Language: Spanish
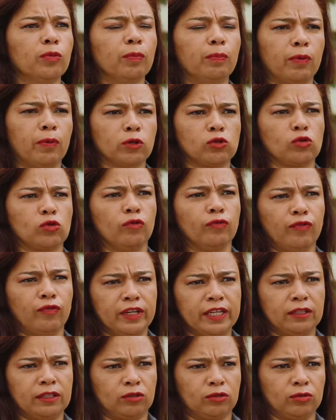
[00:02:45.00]
un
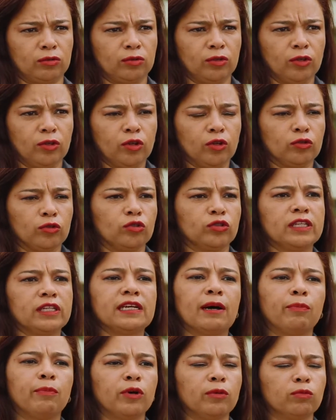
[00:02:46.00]
posconflicto donde
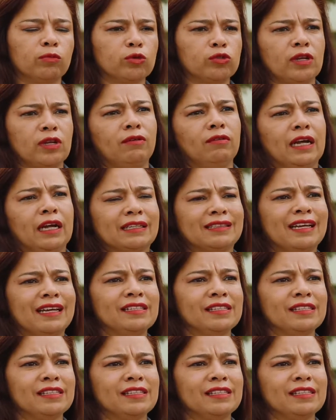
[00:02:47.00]
ya podemos hablar de